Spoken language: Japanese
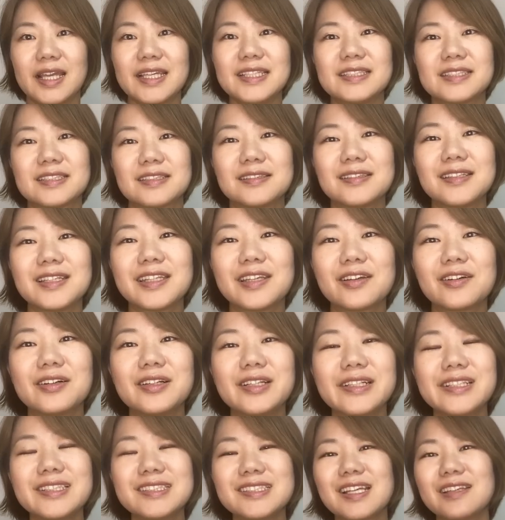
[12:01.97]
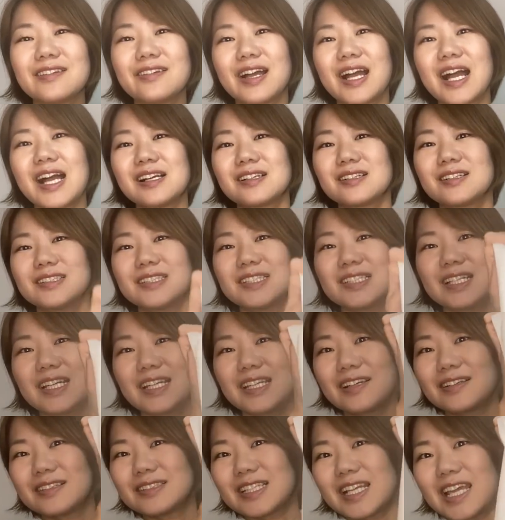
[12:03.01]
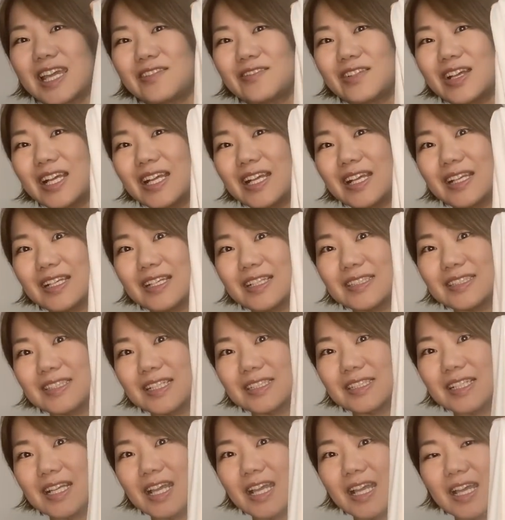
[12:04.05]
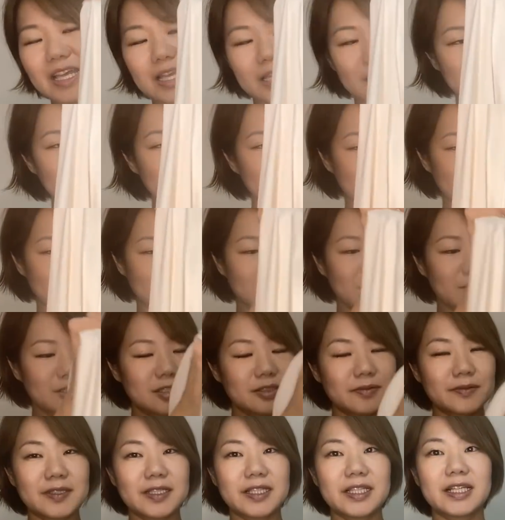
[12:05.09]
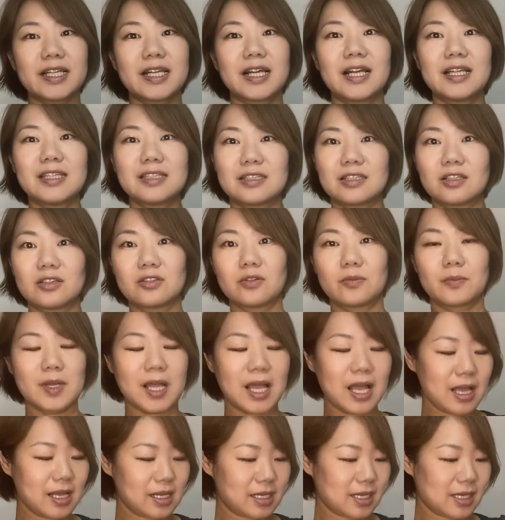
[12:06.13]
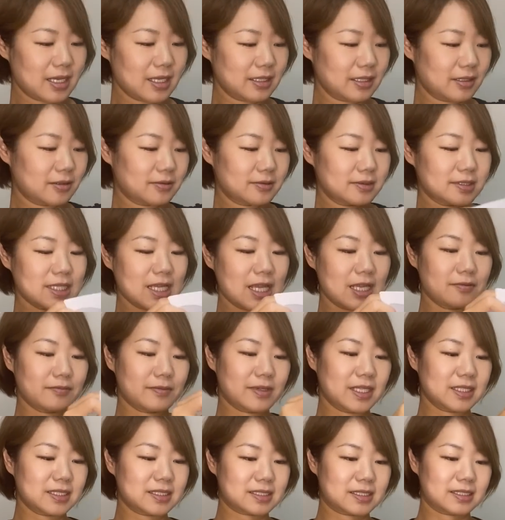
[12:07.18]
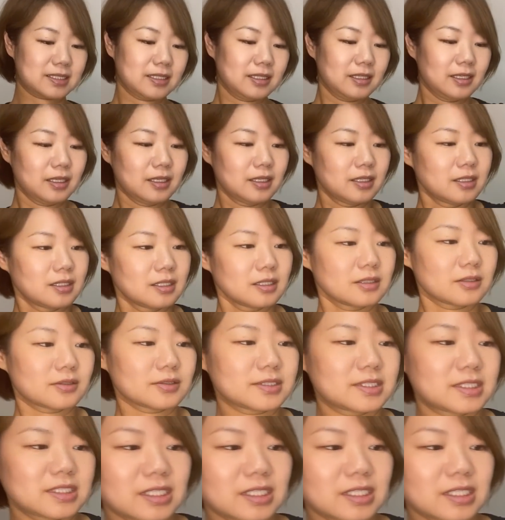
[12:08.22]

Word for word: はい、続いて購入したのがこちらでございます。じゃじゃーん、UV カットのパーカーでございます。こ